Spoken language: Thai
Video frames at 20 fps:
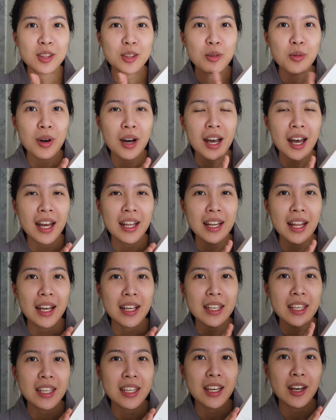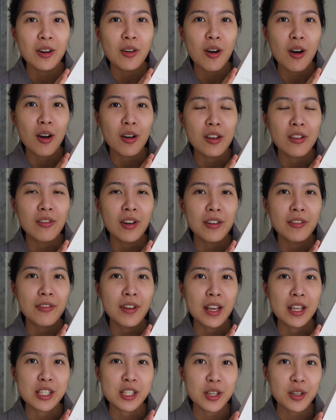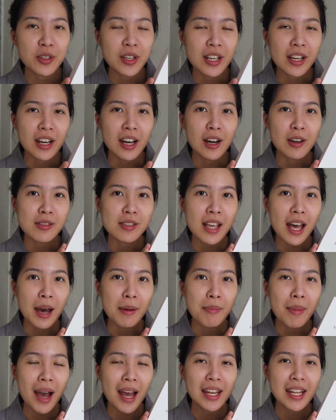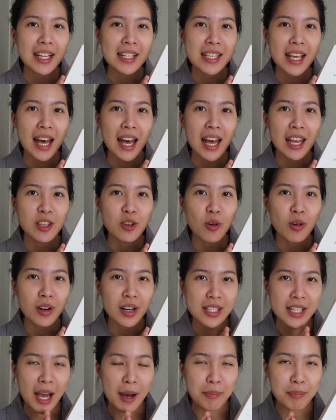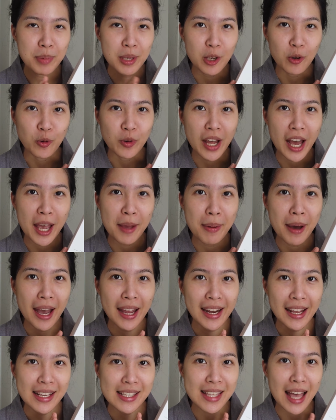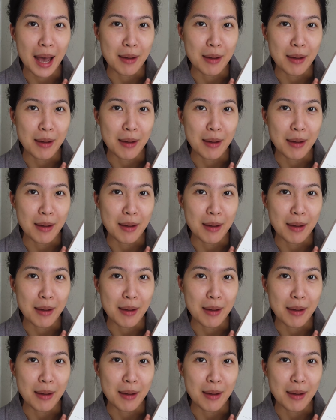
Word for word: ตัวาน n เคียว All in One Facial เนี่ยเขาสามารถที่จะยกกระชับผิวได้ภายใน